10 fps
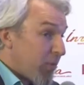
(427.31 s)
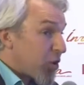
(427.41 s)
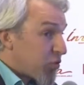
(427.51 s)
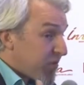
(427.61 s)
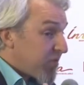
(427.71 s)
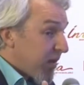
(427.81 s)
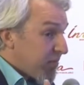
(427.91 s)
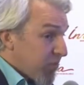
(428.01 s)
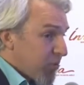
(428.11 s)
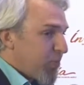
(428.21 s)
mais la chose
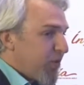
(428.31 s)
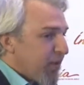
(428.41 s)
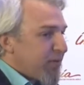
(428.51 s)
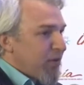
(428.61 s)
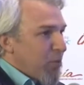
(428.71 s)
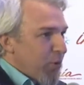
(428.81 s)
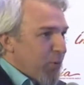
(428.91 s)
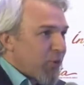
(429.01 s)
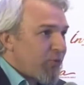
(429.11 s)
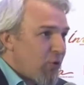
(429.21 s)
intéressante dans un
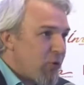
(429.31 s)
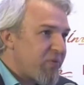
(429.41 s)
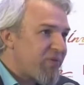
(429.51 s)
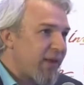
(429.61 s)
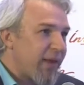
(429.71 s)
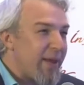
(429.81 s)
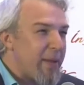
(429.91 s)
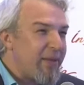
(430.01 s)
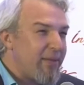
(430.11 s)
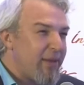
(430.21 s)
open de forme, c'est que
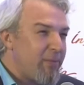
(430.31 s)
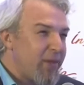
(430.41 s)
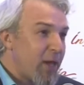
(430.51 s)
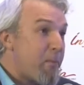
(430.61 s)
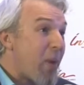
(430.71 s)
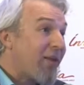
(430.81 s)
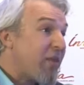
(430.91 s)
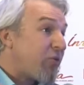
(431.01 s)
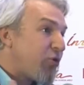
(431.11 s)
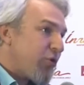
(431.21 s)
d'une manière par
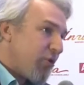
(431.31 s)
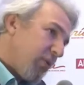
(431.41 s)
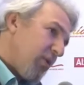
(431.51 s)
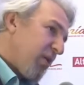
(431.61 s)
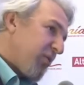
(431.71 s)
nature,